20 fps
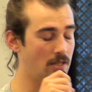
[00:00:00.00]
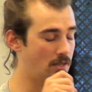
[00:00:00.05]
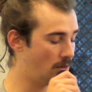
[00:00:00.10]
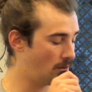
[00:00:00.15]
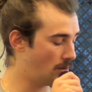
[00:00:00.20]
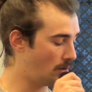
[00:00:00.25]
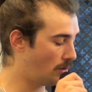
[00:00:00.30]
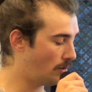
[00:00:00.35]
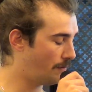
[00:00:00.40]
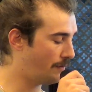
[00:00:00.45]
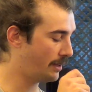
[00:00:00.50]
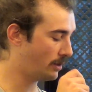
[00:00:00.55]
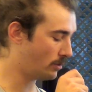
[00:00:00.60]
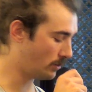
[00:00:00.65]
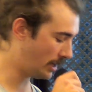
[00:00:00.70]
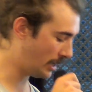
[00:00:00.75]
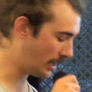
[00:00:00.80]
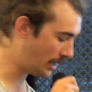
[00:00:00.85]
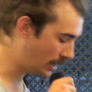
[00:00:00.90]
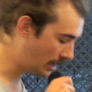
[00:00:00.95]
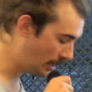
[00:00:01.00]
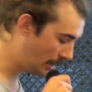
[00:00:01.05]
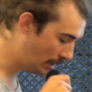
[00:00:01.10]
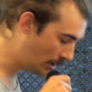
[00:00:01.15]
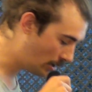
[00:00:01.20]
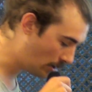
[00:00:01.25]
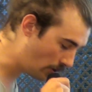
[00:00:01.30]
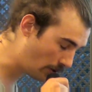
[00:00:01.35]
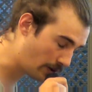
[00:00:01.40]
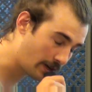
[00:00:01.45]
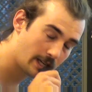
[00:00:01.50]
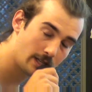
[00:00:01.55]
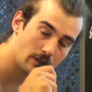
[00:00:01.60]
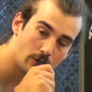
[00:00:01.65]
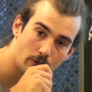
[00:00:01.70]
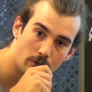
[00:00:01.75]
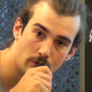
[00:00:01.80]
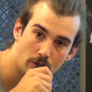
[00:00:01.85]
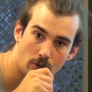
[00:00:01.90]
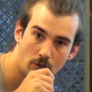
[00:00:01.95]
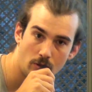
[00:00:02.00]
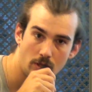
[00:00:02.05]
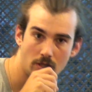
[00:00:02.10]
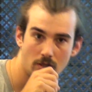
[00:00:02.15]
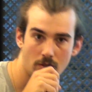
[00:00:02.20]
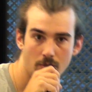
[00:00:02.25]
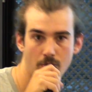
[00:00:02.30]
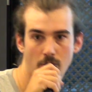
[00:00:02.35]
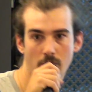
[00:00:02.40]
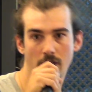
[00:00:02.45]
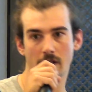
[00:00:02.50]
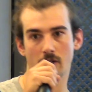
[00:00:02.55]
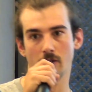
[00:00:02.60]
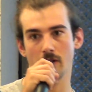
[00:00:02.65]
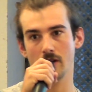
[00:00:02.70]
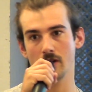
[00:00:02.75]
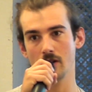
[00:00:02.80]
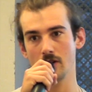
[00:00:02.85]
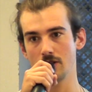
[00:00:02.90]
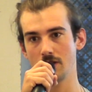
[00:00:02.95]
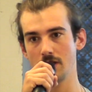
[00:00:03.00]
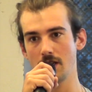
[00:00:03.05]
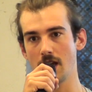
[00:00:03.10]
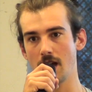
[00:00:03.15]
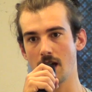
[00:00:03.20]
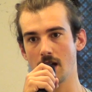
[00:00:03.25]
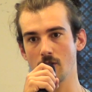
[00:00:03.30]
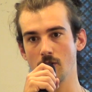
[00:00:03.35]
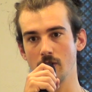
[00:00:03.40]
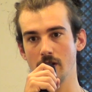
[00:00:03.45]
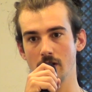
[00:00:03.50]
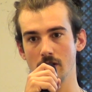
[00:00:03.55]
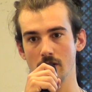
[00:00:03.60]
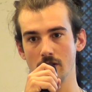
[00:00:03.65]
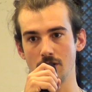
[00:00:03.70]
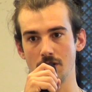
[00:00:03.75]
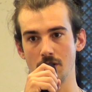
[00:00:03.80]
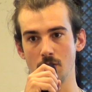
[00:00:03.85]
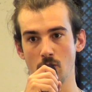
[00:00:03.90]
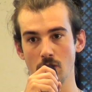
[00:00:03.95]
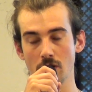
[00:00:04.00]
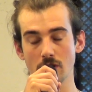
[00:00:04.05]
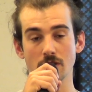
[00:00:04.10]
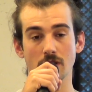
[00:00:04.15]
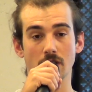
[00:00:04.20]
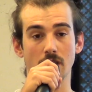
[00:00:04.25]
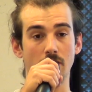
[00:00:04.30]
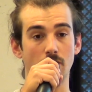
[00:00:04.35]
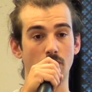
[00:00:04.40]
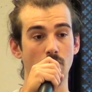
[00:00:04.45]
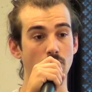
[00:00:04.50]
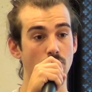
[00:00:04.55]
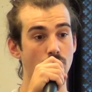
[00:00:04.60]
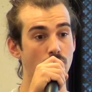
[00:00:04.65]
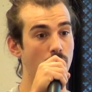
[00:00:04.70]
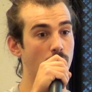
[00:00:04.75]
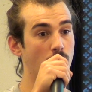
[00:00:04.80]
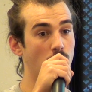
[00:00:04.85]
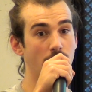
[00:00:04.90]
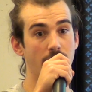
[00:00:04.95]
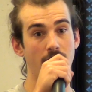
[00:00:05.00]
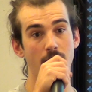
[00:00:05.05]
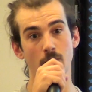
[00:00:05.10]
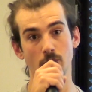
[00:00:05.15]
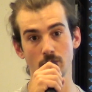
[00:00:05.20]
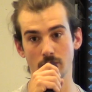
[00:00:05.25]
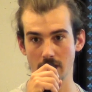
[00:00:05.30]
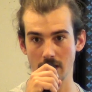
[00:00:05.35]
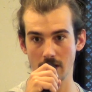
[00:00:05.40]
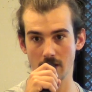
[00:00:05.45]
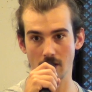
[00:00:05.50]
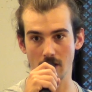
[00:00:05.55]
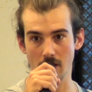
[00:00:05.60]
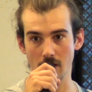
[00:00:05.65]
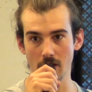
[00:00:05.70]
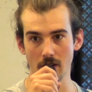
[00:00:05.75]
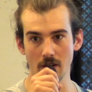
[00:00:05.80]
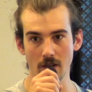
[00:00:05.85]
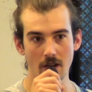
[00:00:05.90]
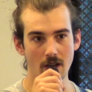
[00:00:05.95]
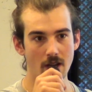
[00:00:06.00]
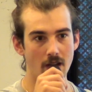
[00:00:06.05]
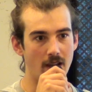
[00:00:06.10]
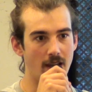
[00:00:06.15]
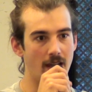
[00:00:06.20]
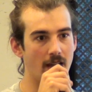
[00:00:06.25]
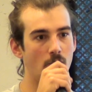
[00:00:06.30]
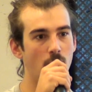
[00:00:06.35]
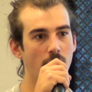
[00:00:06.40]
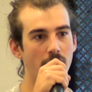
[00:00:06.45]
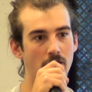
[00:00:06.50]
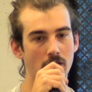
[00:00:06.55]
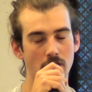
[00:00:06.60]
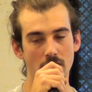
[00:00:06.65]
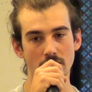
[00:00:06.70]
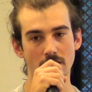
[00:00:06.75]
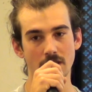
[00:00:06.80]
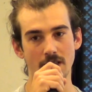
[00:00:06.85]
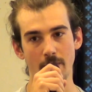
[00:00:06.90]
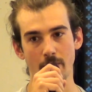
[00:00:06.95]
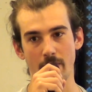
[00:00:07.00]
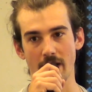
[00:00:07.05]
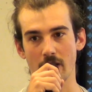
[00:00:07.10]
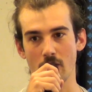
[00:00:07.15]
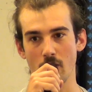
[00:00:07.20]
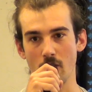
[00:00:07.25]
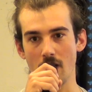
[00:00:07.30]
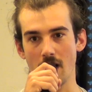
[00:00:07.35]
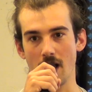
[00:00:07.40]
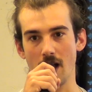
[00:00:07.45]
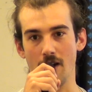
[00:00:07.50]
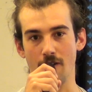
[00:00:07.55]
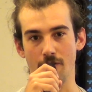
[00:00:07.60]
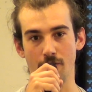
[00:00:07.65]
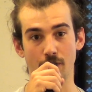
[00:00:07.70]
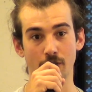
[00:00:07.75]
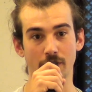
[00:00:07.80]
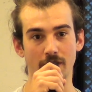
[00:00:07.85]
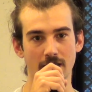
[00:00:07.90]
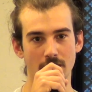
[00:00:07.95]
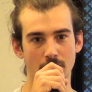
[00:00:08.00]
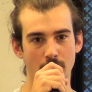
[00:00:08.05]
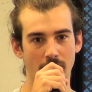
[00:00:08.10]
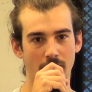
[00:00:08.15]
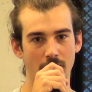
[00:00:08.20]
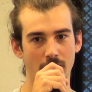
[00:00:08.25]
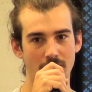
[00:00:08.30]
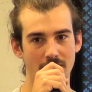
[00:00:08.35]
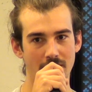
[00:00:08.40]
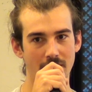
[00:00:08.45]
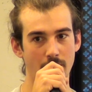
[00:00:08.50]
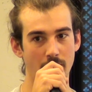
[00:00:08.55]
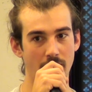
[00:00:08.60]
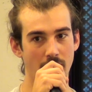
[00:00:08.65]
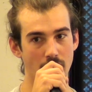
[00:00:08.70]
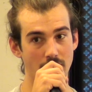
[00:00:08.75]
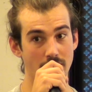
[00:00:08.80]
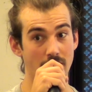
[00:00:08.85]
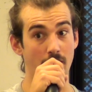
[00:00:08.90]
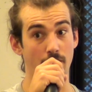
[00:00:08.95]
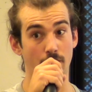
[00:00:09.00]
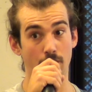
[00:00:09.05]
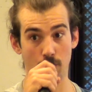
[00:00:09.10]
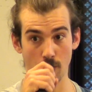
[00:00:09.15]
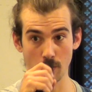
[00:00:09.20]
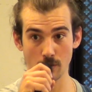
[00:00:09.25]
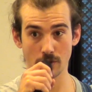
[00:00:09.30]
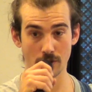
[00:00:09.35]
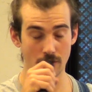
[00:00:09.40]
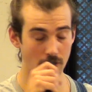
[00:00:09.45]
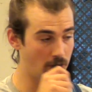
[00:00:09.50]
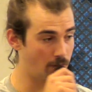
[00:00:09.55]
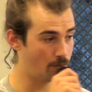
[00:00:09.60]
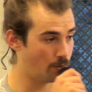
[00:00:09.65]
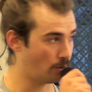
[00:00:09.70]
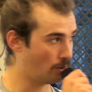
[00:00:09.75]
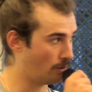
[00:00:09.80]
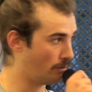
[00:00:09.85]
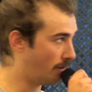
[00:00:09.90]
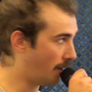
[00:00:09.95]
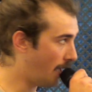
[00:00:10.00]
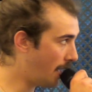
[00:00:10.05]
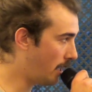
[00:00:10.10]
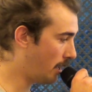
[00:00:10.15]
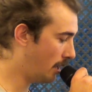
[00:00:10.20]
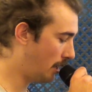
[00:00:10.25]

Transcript: Euh, en fait, on est le réseau suisse pour l'agroécologie, Agroecology Works, qui veut justement démontrer que l'agroécologie n'est pas qu'un fantasme écologique, mais que ça fonctionne pour de vrai.